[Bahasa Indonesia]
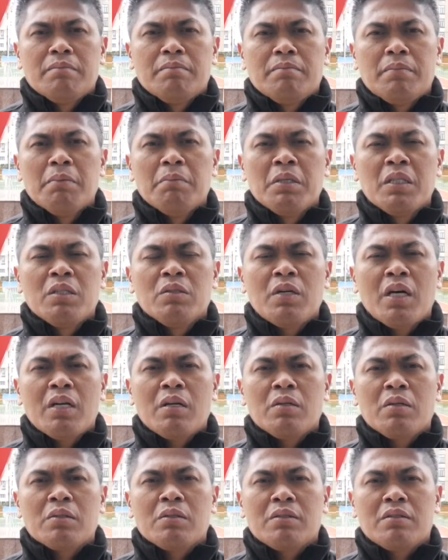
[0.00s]
pembentukan
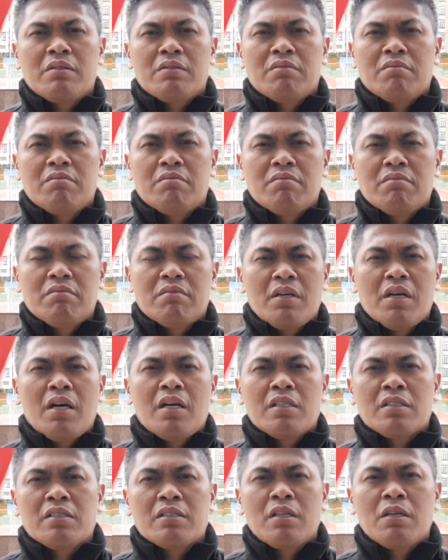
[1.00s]
otot
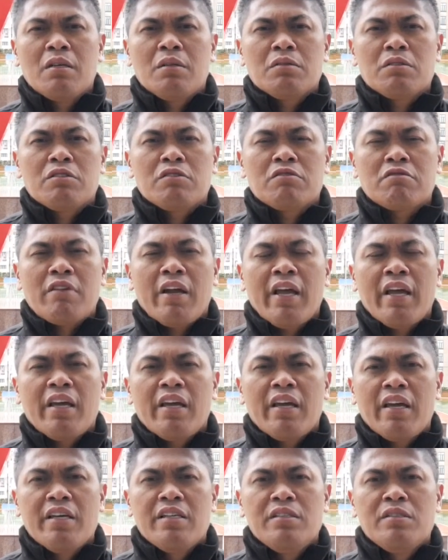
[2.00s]
atau
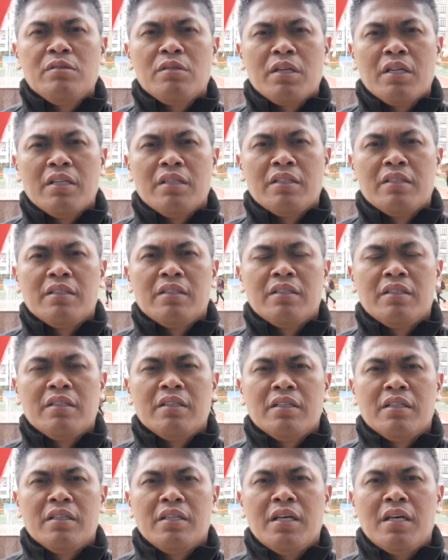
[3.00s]
strength endurance
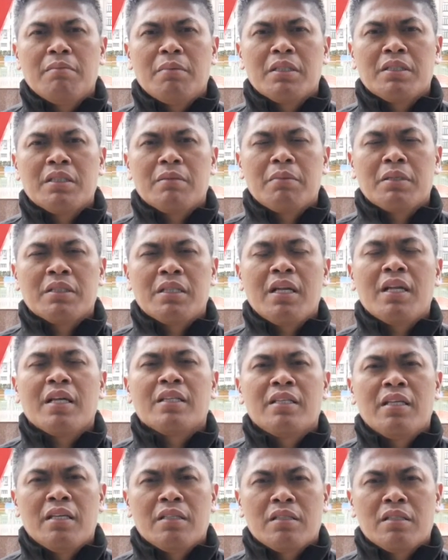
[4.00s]
dan masa-masa
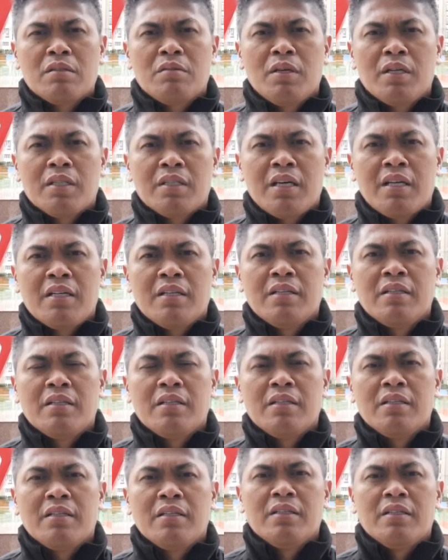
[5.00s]
latihan kekuatan
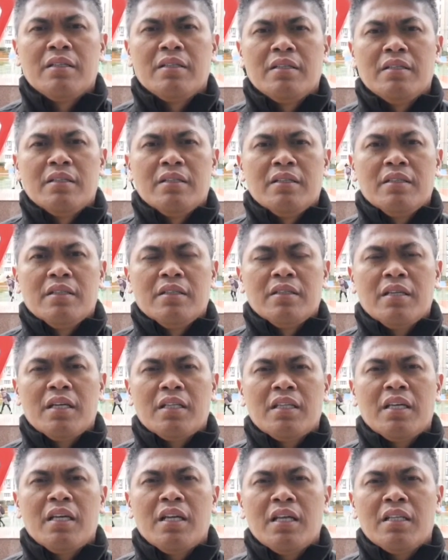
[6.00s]

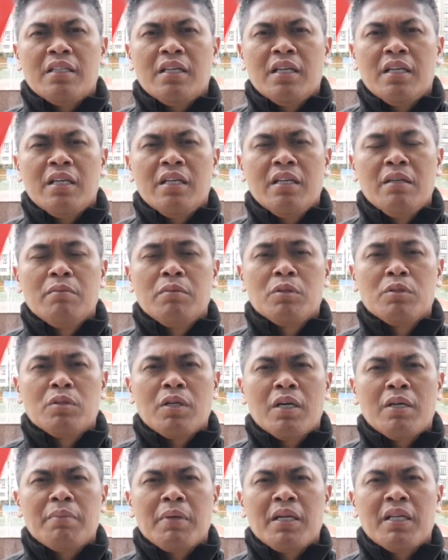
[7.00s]
Latihan-latihan ini
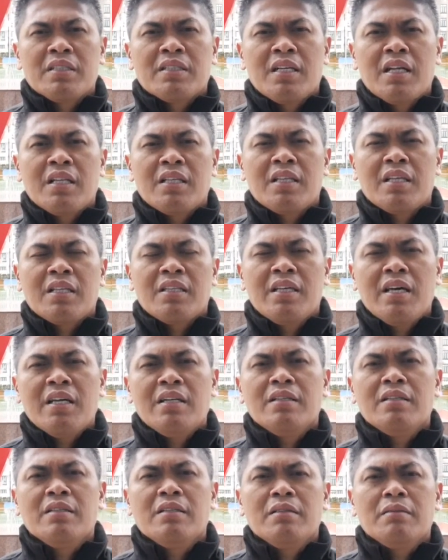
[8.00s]
dibutuhkan pada saat latihan
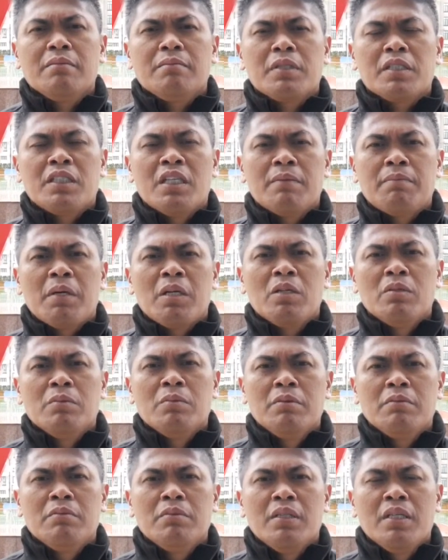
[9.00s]
persiapan
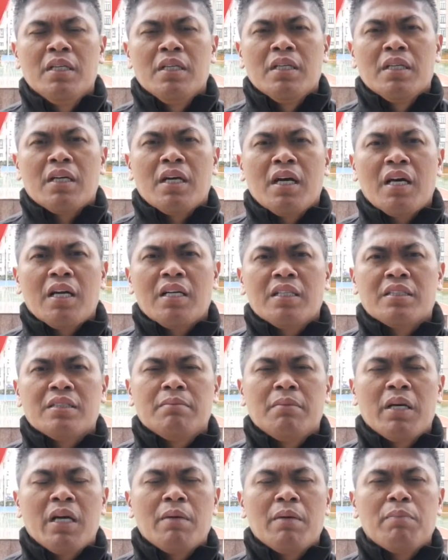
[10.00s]
umum karena
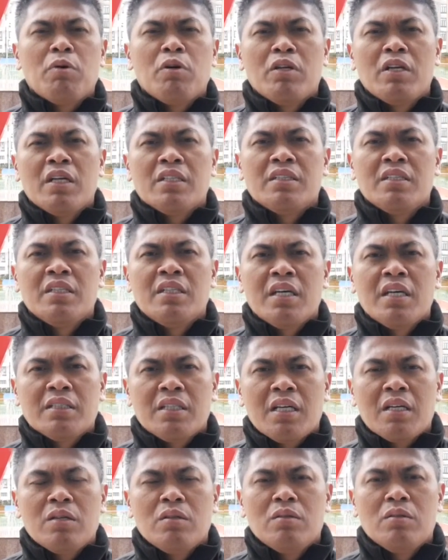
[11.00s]
sebagai fondasi
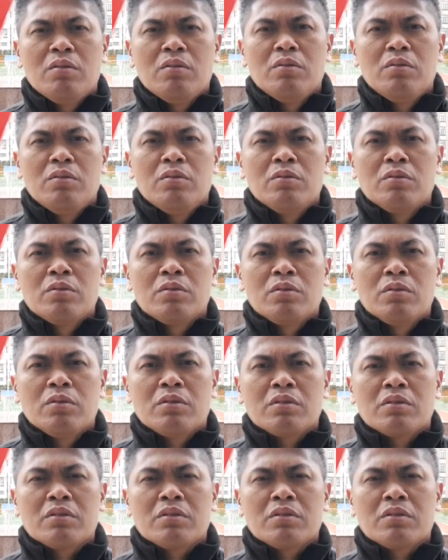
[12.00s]
dasar untuk